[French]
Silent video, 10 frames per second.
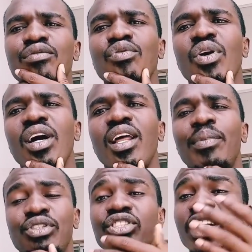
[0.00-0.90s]
Voilà,
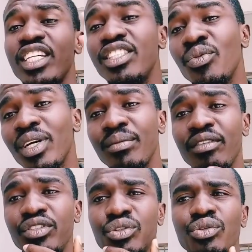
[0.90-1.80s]
parce que j'ai rien dit de moi dans ma
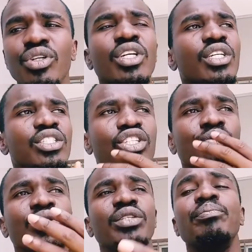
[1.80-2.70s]
vidéo. J'ai
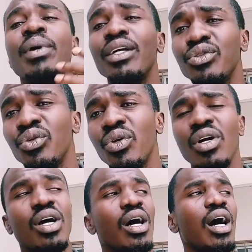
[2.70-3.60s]
demandé pardon
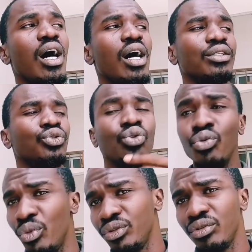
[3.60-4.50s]
à tout le
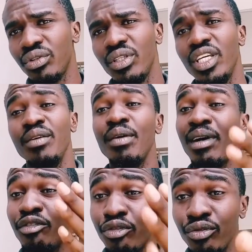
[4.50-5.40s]
monde et même
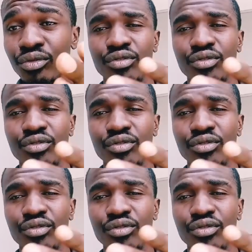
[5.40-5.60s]
à vous.